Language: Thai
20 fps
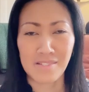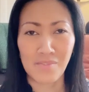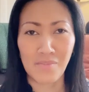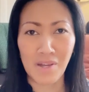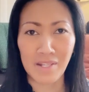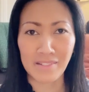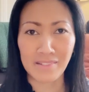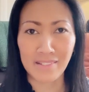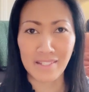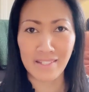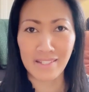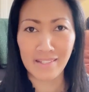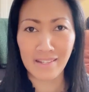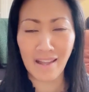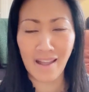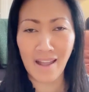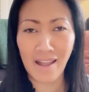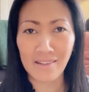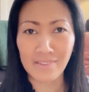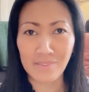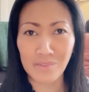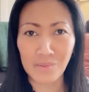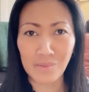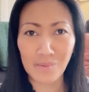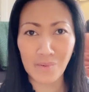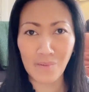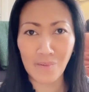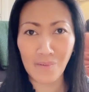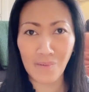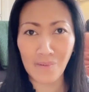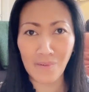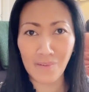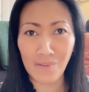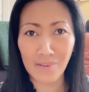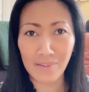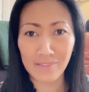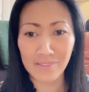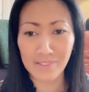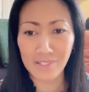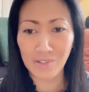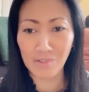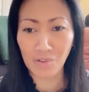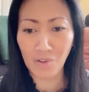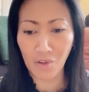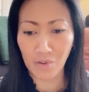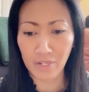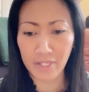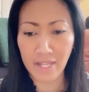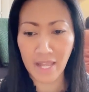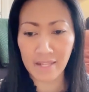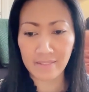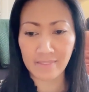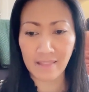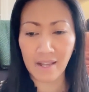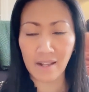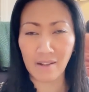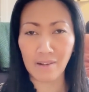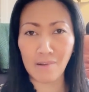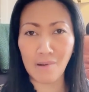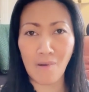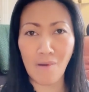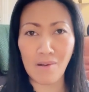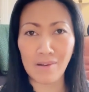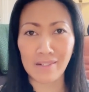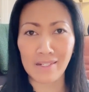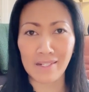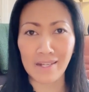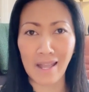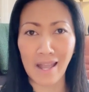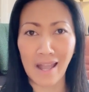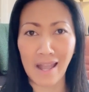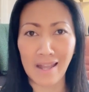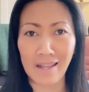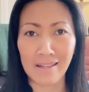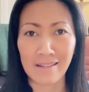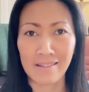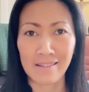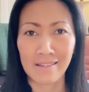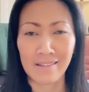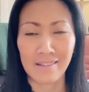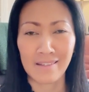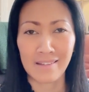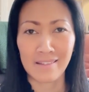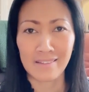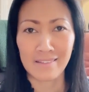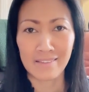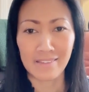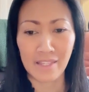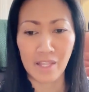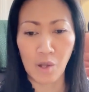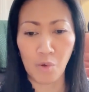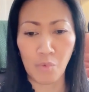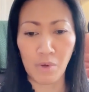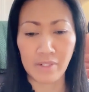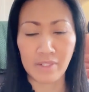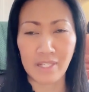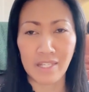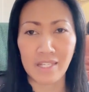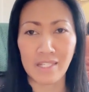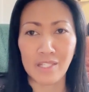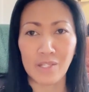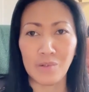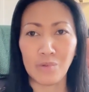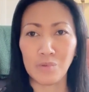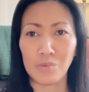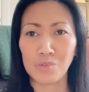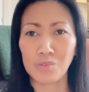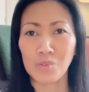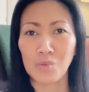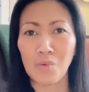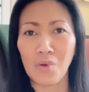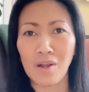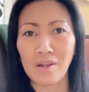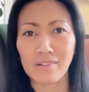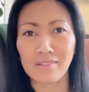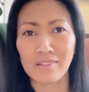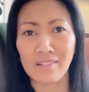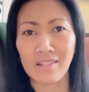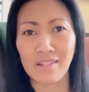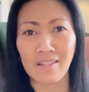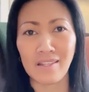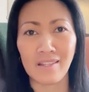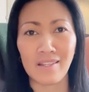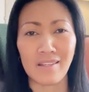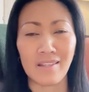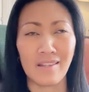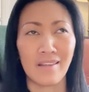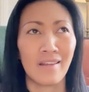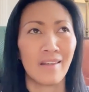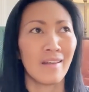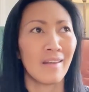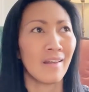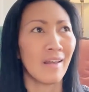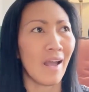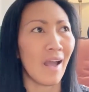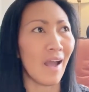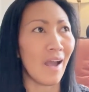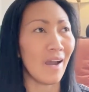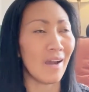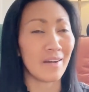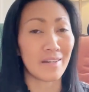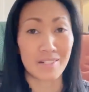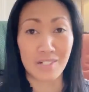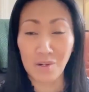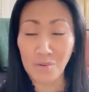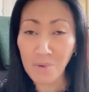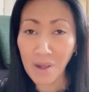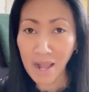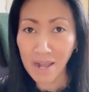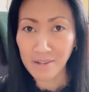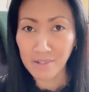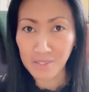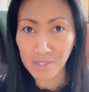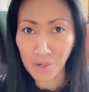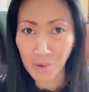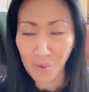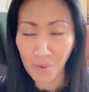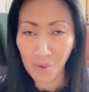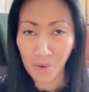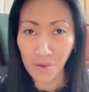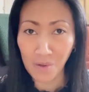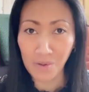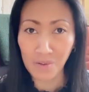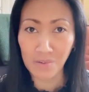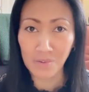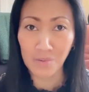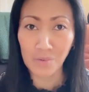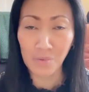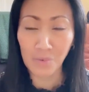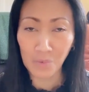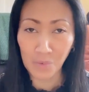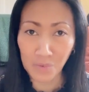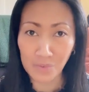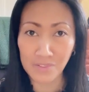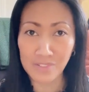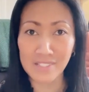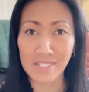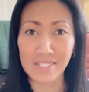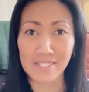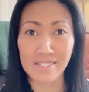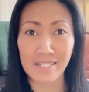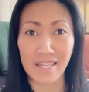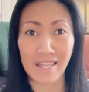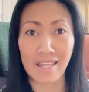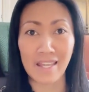วัสดีค่ะทุกคนนิวขออนุญาตตั้งกล้องนะคะเดี๋ยววันนี้นิวช่วงที่ระหว่างรอคุณซีเจ